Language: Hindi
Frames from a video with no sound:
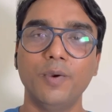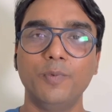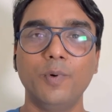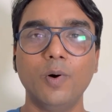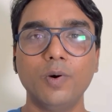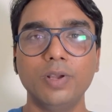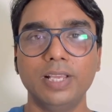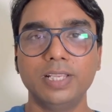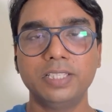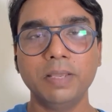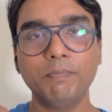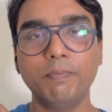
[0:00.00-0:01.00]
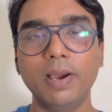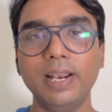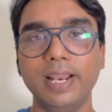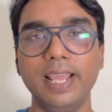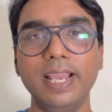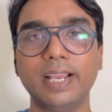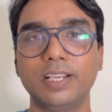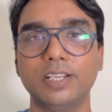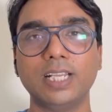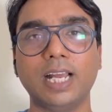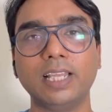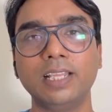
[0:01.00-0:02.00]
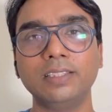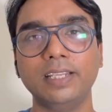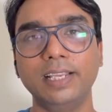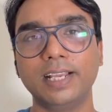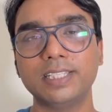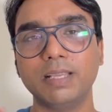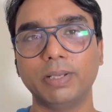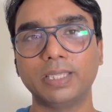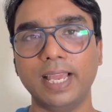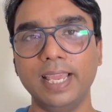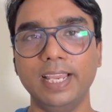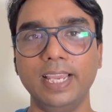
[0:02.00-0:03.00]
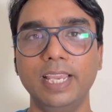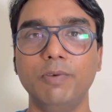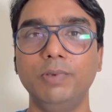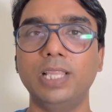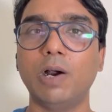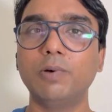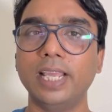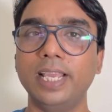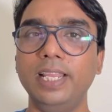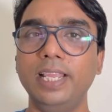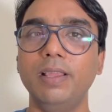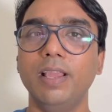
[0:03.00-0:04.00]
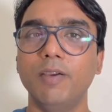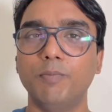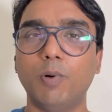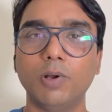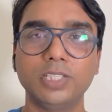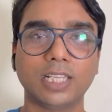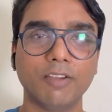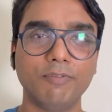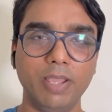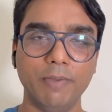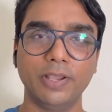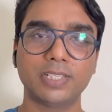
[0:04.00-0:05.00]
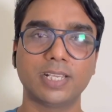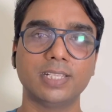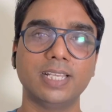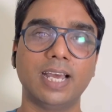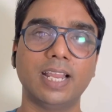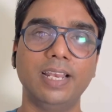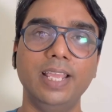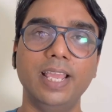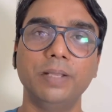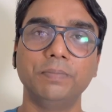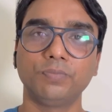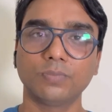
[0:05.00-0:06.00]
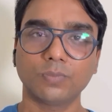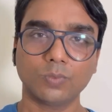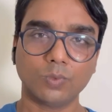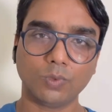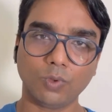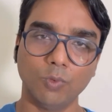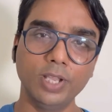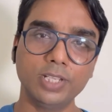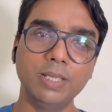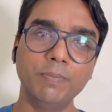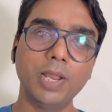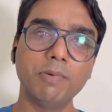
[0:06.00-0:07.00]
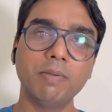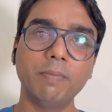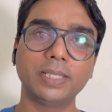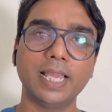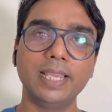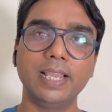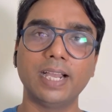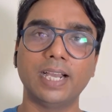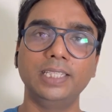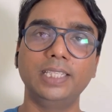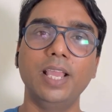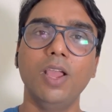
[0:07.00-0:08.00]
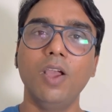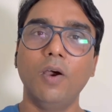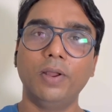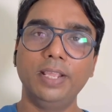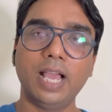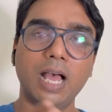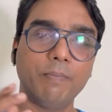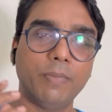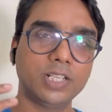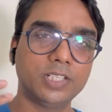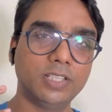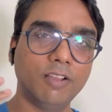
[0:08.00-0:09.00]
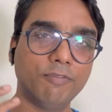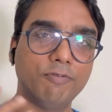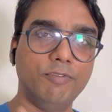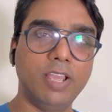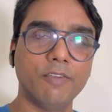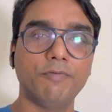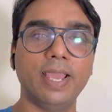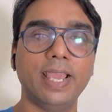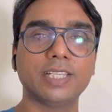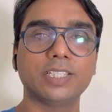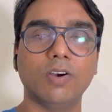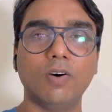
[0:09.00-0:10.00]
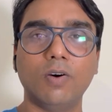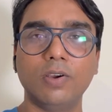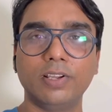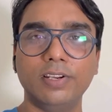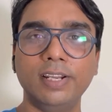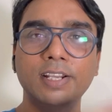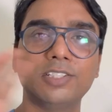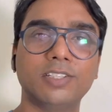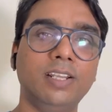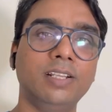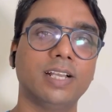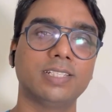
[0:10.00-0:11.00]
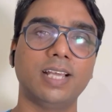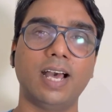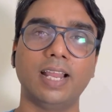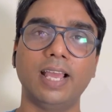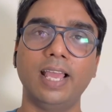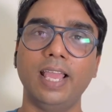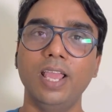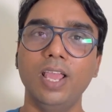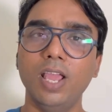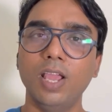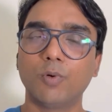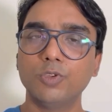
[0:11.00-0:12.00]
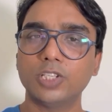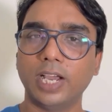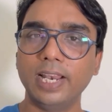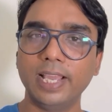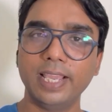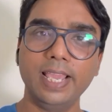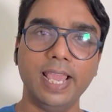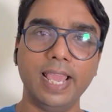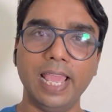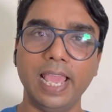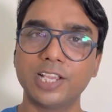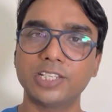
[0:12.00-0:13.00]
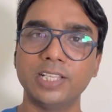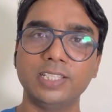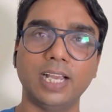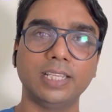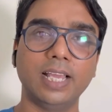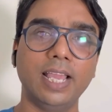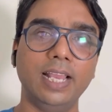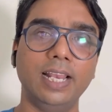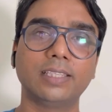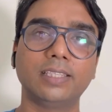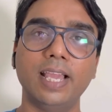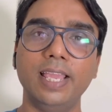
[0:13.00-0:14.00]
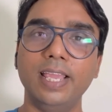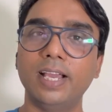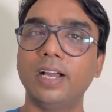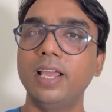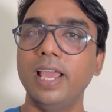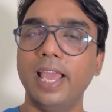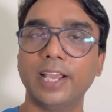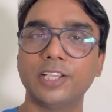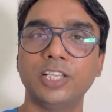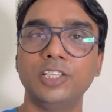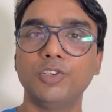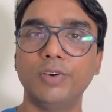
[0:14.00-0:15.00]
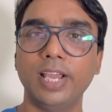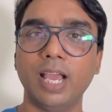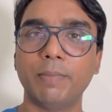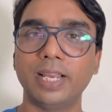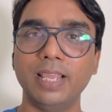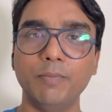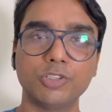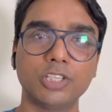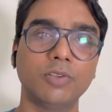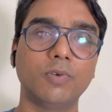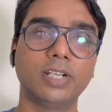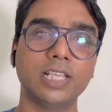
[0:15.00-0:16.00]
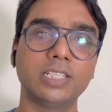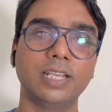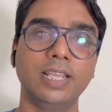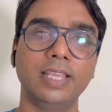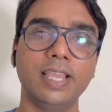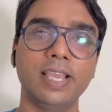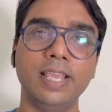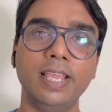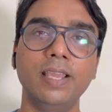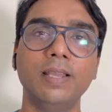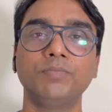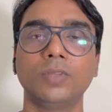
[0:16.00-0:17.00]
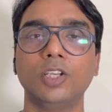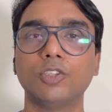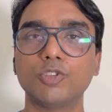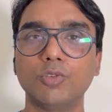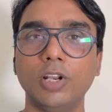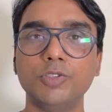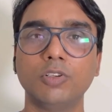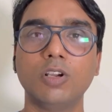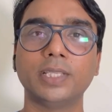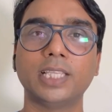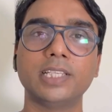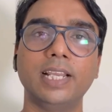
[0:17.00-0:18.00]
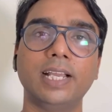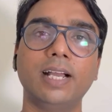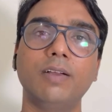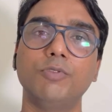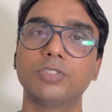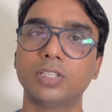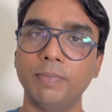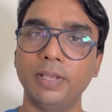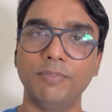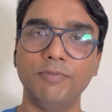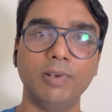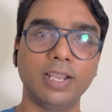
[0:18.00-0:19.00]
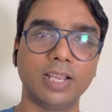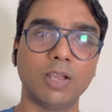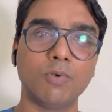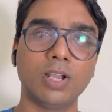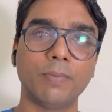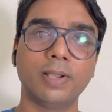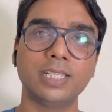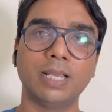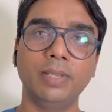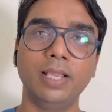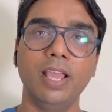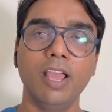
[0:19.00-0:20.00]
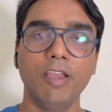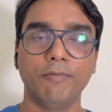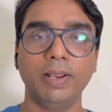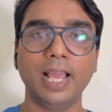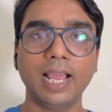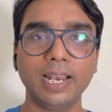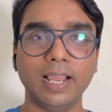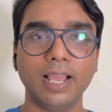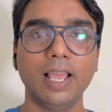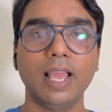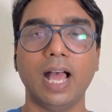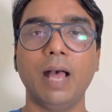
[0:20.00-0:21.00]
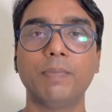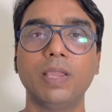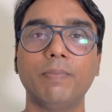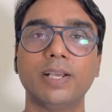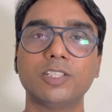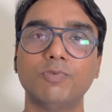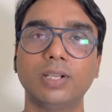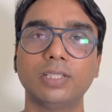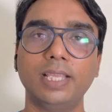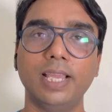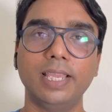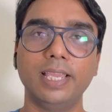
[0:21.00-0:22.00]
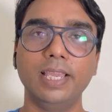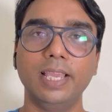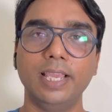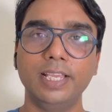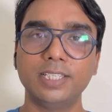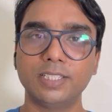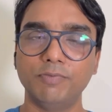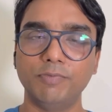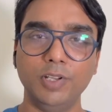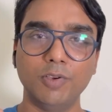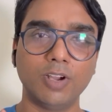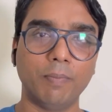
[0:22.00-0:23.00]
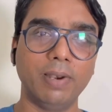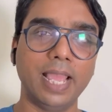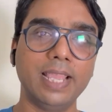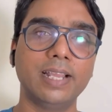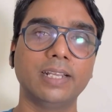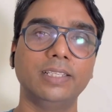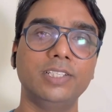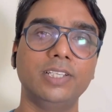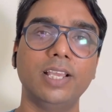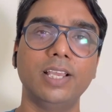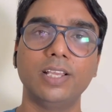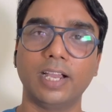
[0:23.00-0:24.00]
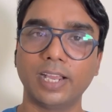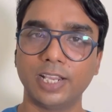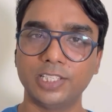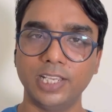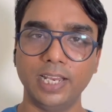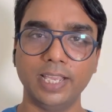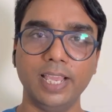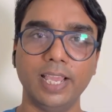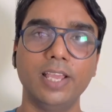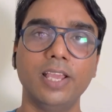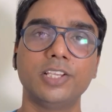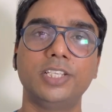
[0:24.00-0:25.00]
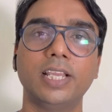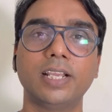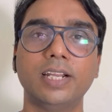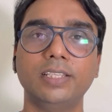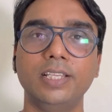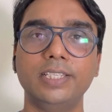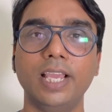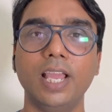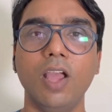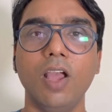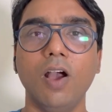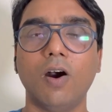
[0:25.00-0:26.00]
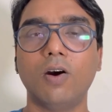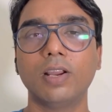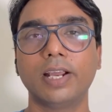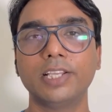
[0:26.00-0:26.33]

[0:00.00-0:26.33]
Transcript: वो सिंपल एक साधारण तरीके से बताई गई विदाउट एनी बहुत ज्यादा वीएफएक्स का सहारा लिए वो एक सिंपल वे में बताई गई कहानी थी और यहाँ पर सिर्फ वीएफएक्स और ग्रीन स्क्रीन का सहारा है कुछ अलग ही है एक्शन ज्यादा है लगता है यह एक्शन जो है हमारे इमोशन को टच करेंगे या नहीं ये तो सोलह जून को पता चलेगा उसका मैं रिव्यू लेकर आऊंगा आपके सामने फिलहाल आपके पास वक्त है कि इस वीडियो को आप लाइक कर दीजिए अगर अच्छी लगी है शेयर कर दीजिए और अगर